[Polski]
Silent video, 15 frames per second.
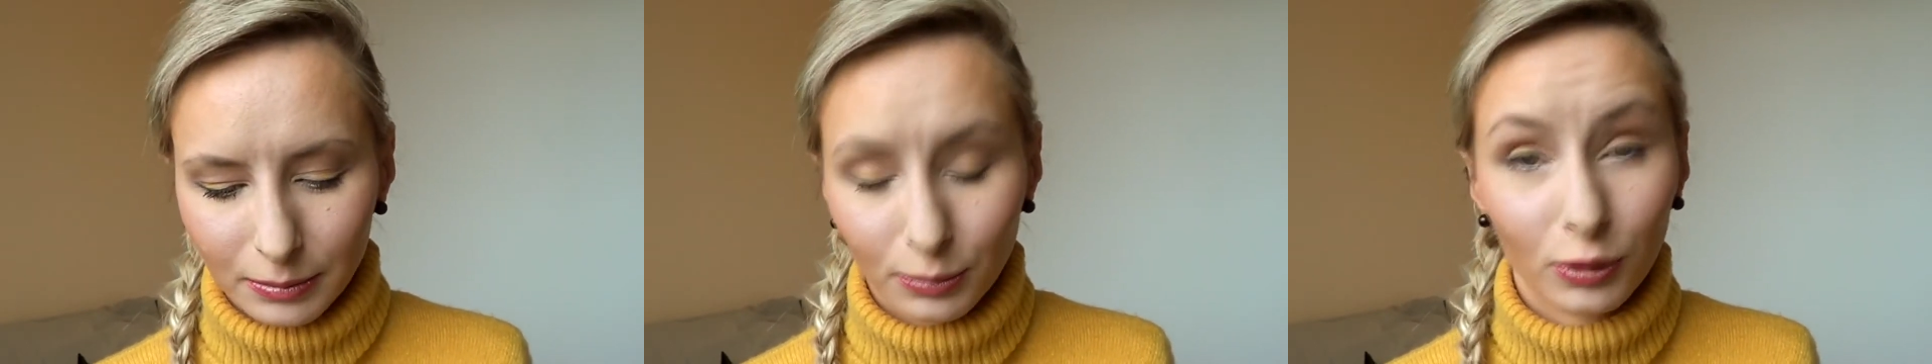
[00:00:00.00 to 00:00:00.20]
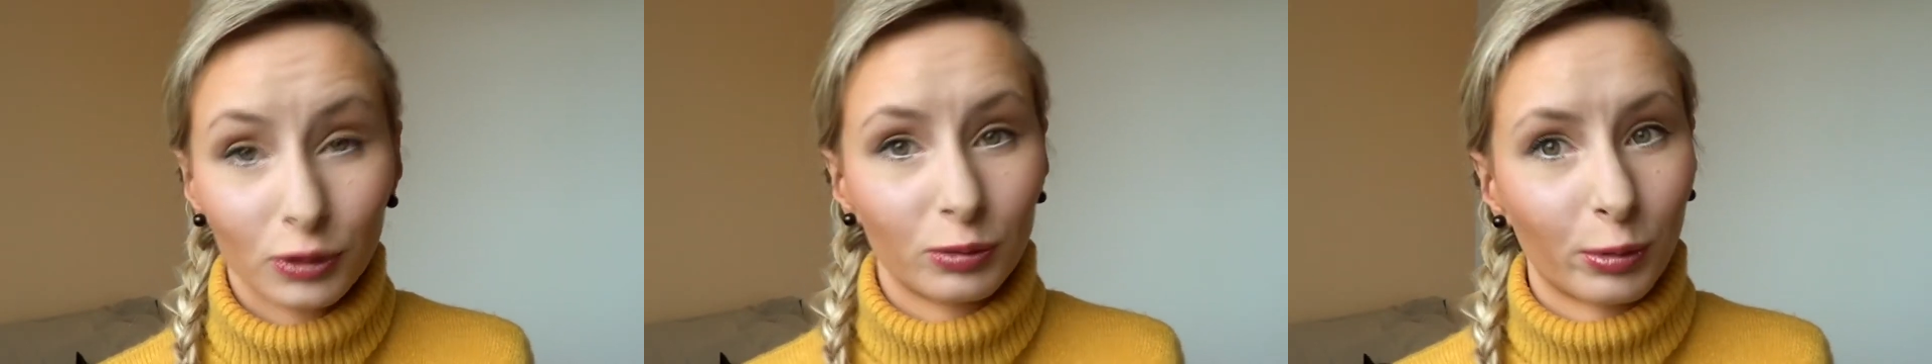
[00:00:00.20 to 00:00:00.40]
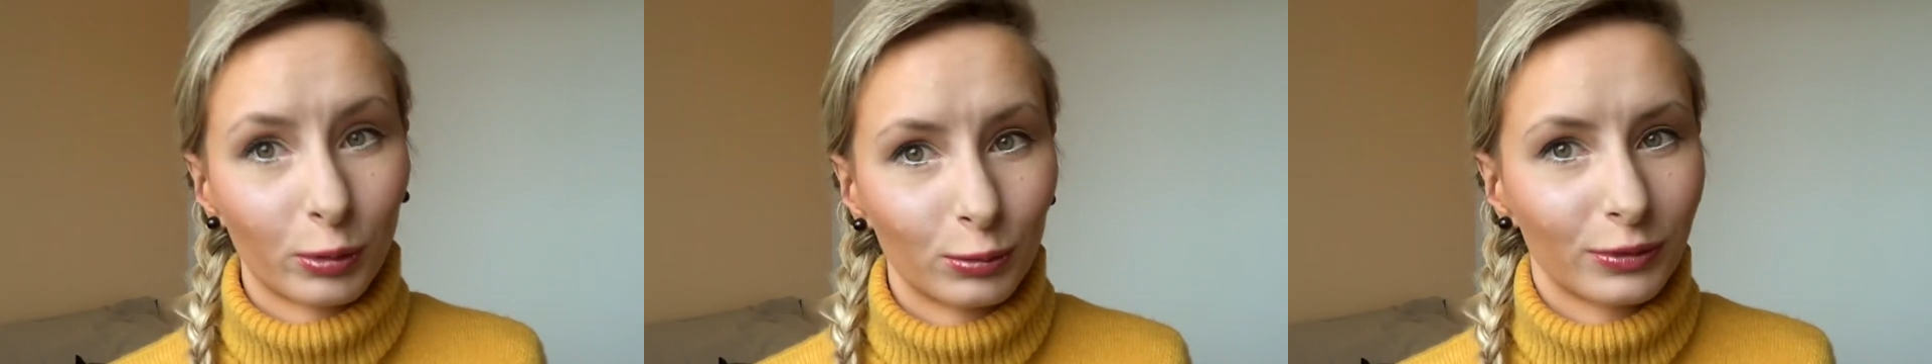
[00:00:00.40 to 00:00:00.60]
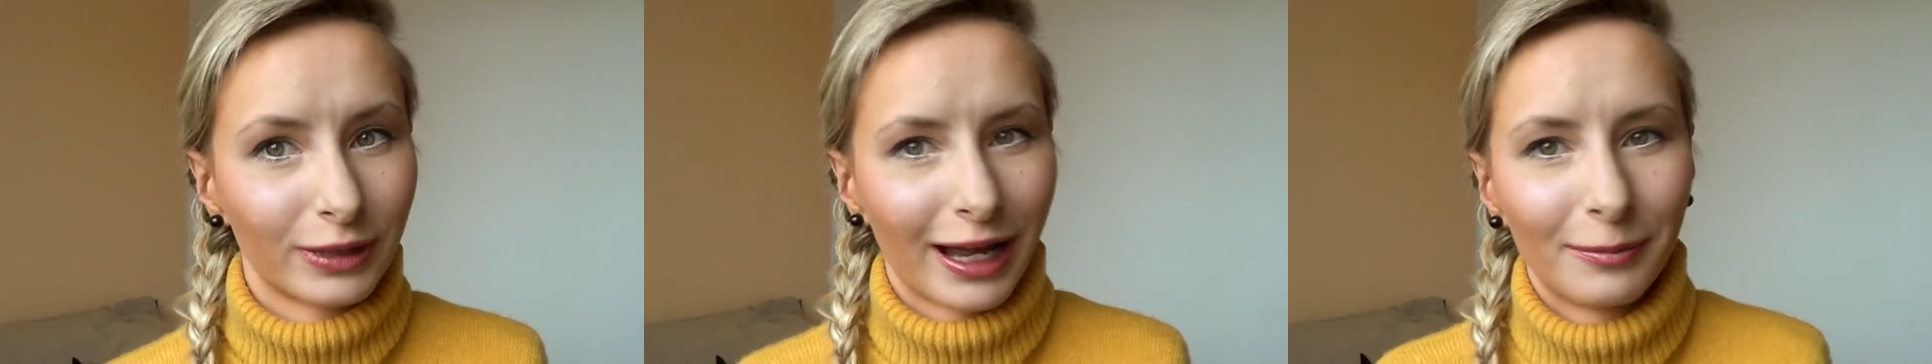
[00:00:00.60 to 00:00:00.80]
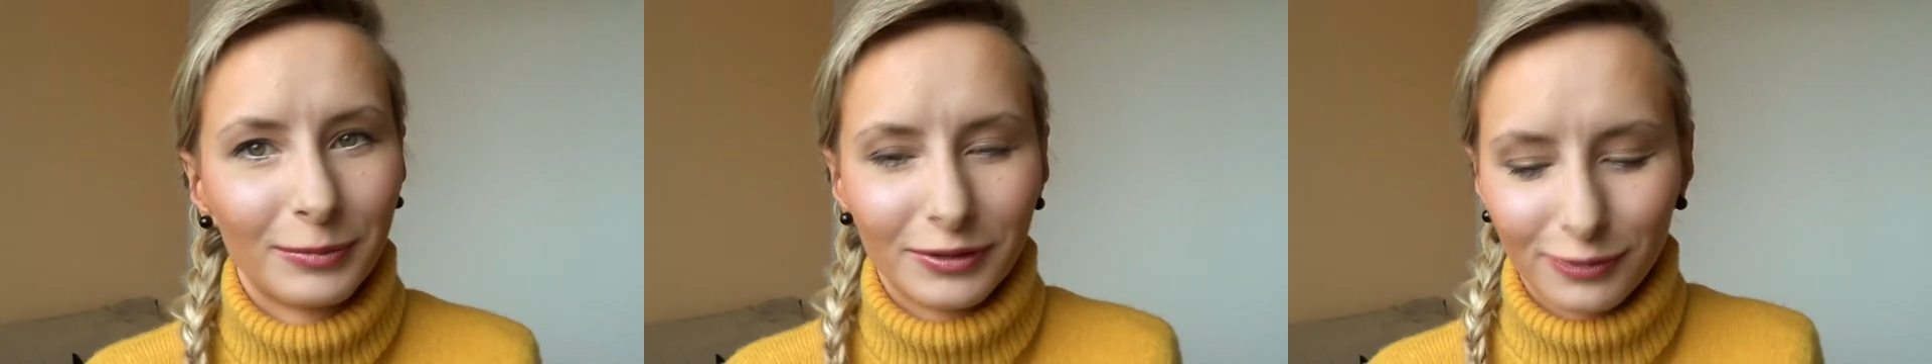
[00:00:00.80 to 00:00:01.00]
bądź
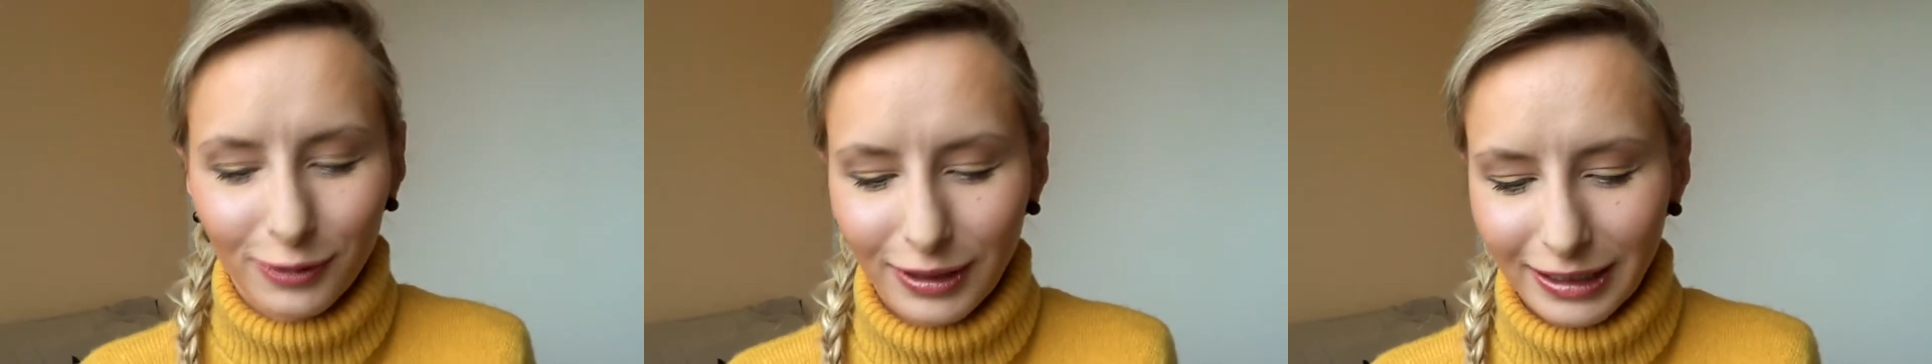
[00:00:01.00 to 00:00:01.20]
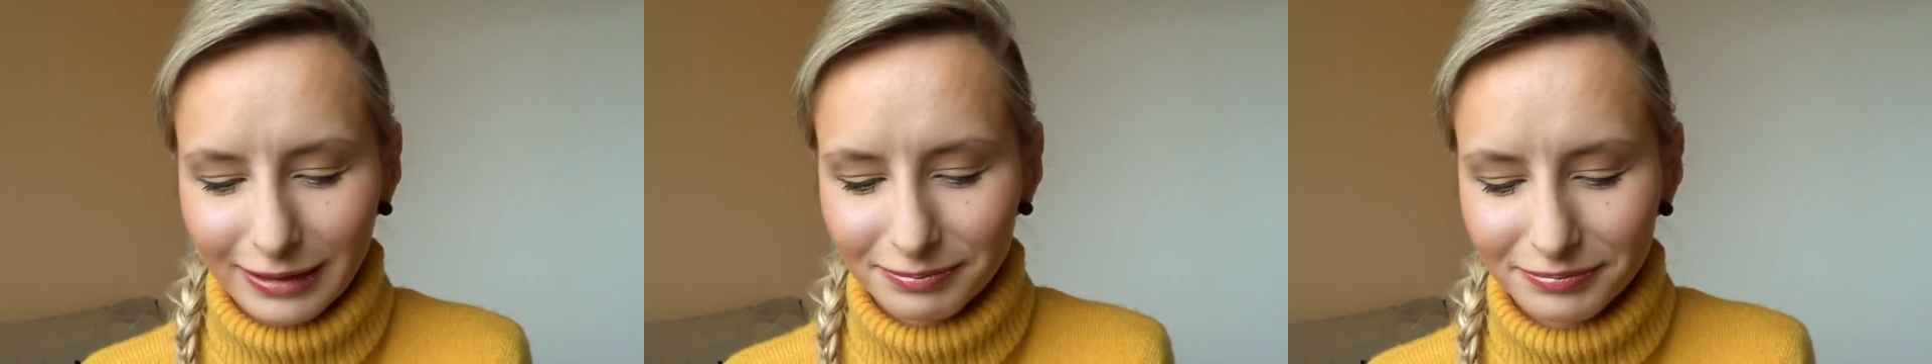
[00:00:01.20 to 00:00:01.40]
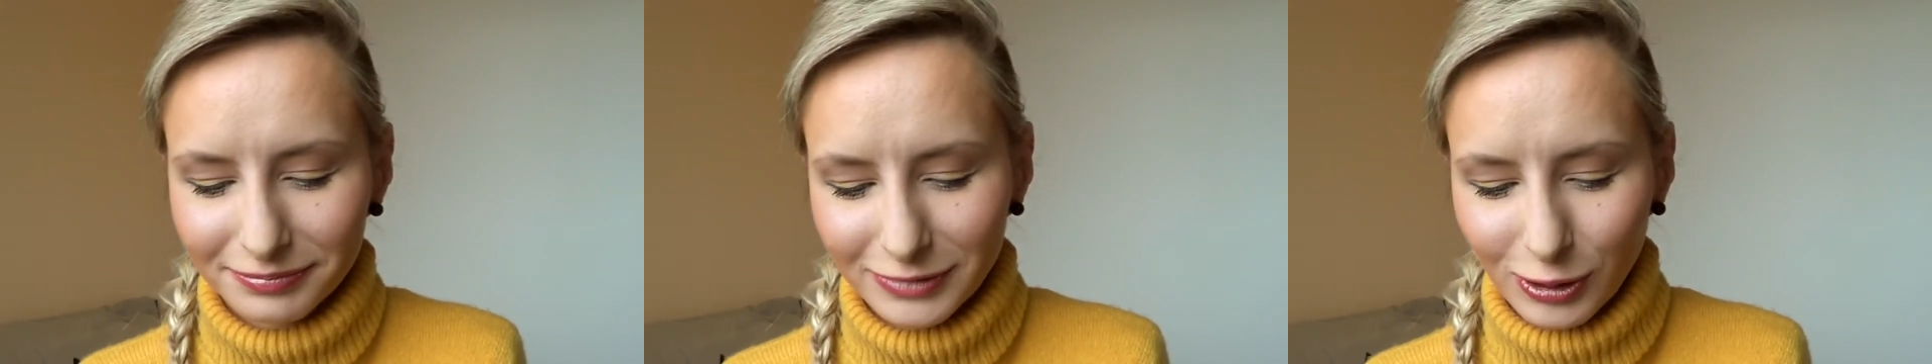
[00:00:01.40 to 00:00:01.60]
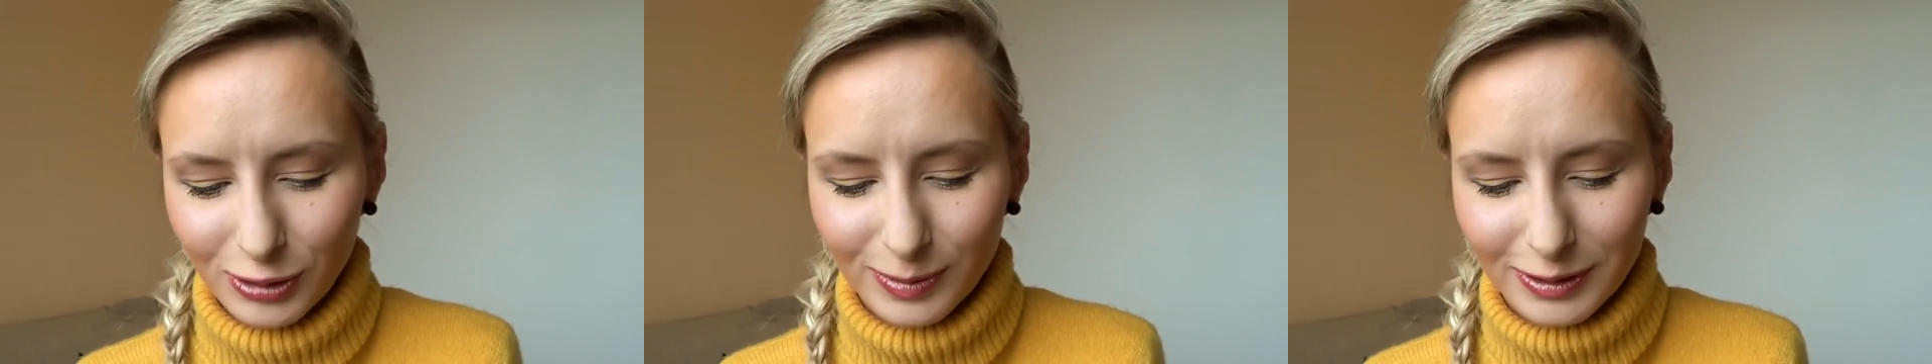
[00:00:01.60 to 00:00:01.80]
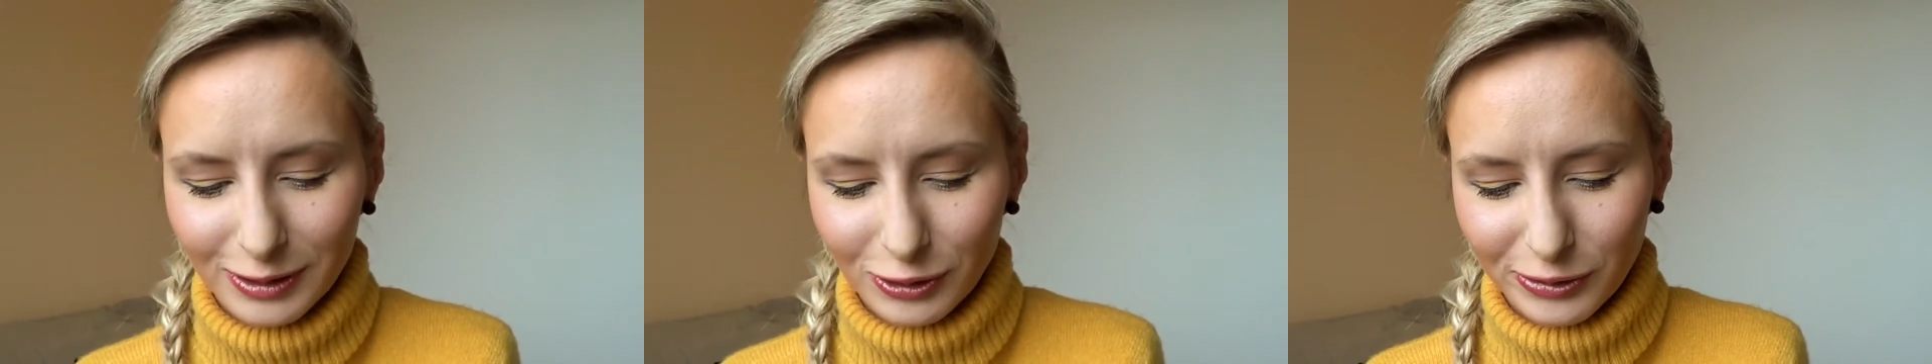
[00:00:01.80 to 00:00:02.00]
produktami w ogóle
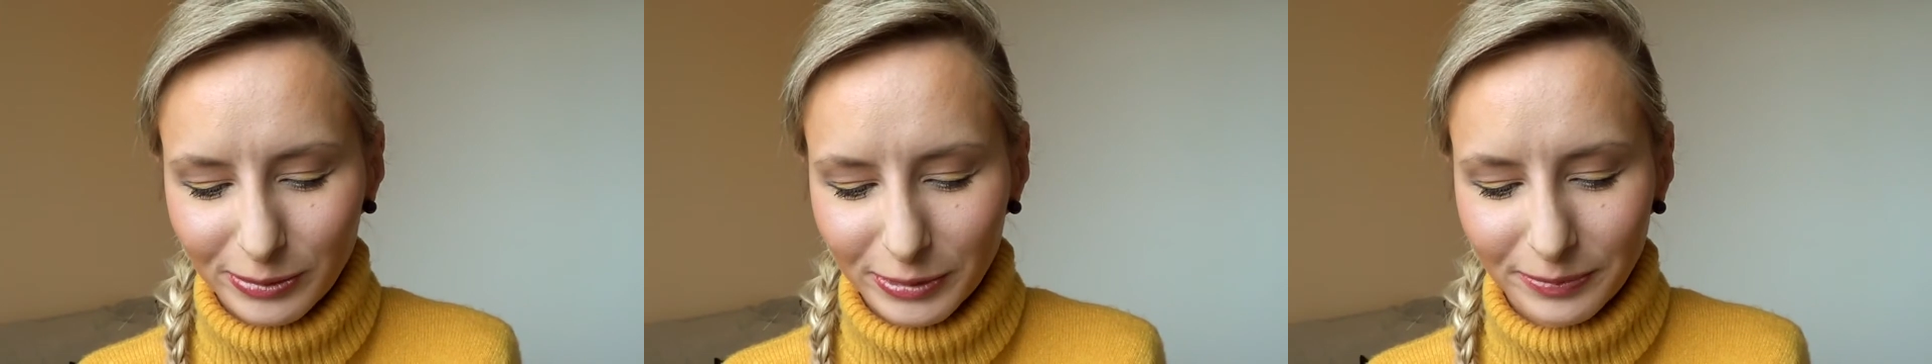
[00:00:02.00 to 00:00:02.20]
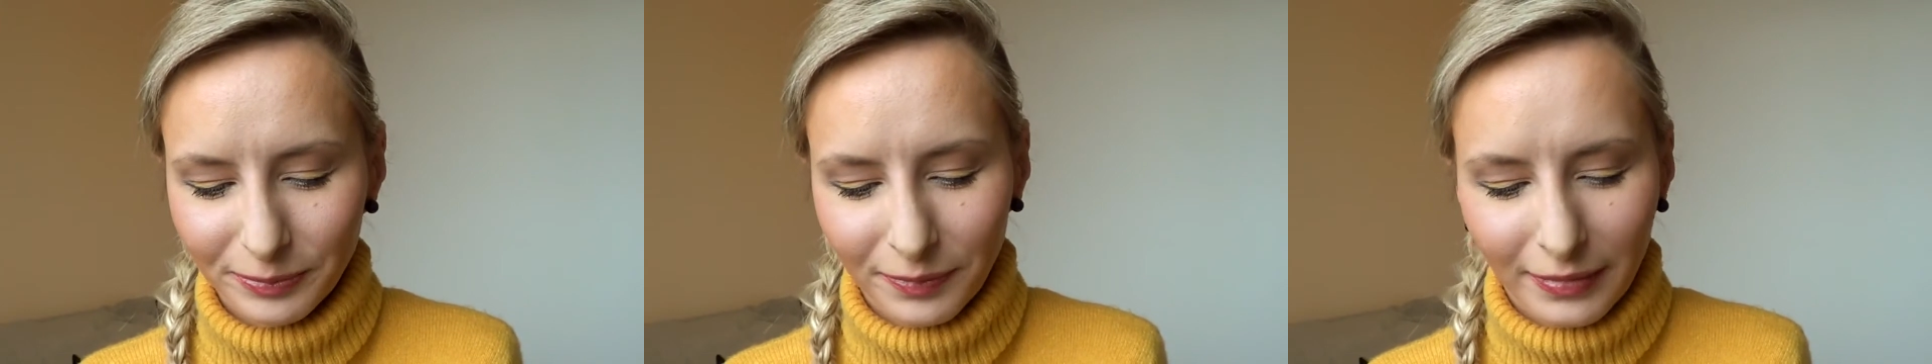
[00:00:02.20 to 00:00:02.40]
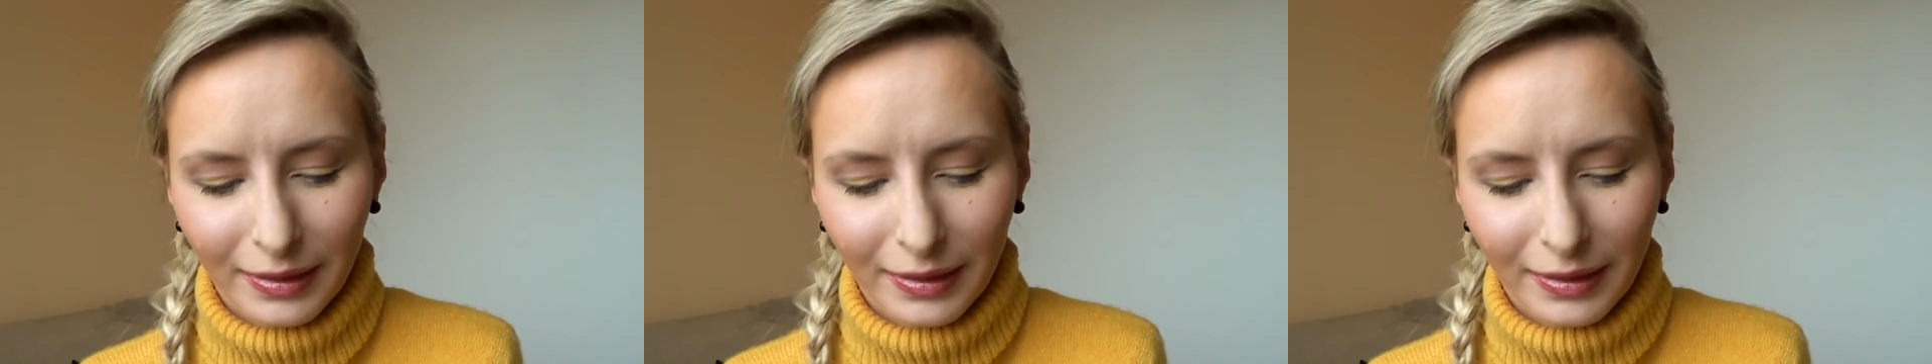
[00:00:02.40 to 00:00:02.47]
kosmetycznymi.